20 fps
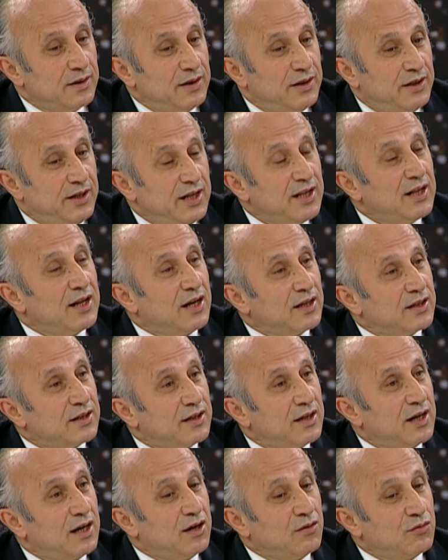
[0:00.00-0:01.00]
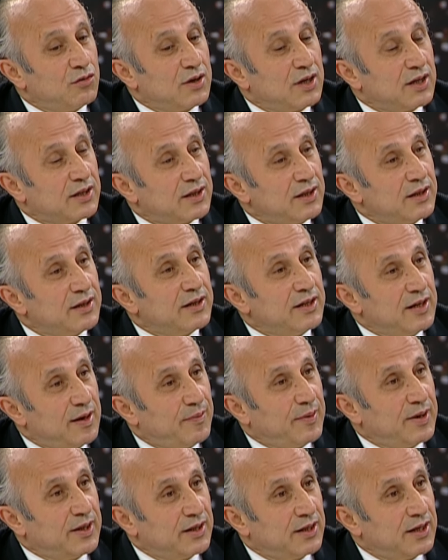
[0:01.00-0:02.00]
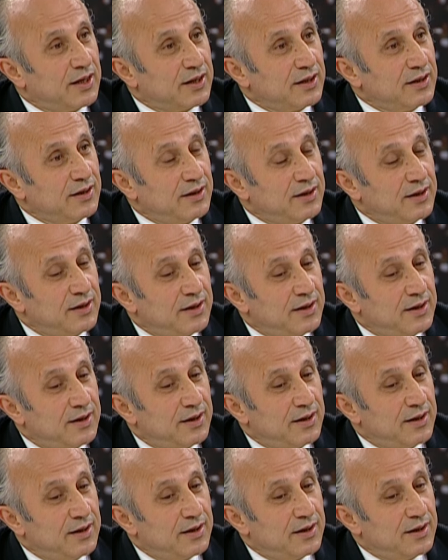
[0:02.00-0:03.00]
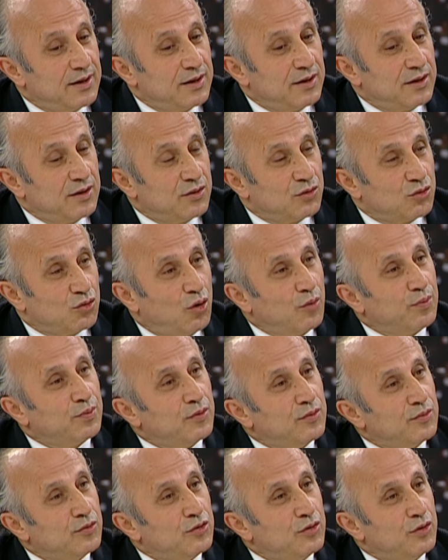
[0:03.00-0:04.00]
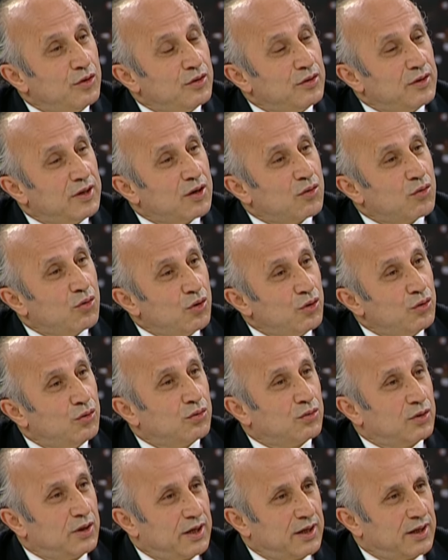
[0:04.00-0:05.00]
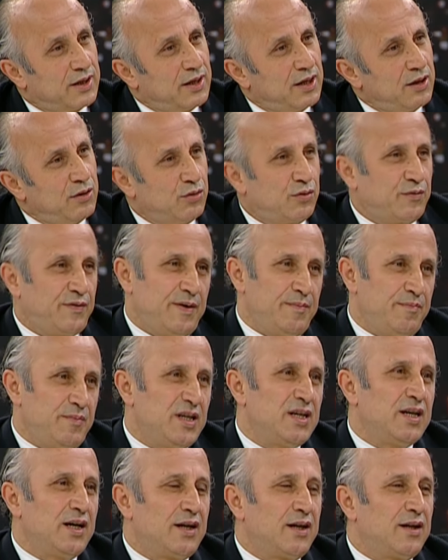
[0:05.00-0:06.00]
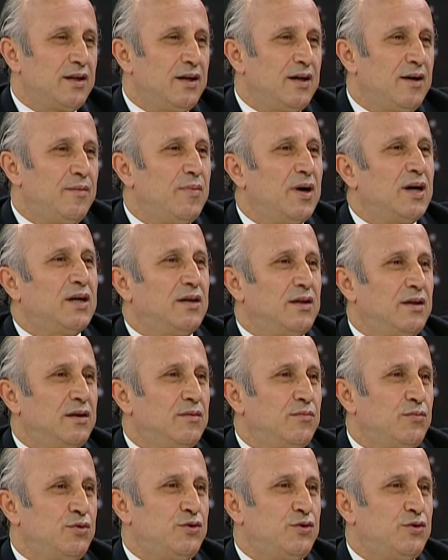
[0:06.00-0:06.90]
din adına avukatlık yapanların toplumun önüne koyduklarına lütfen bir kere daha bakın bu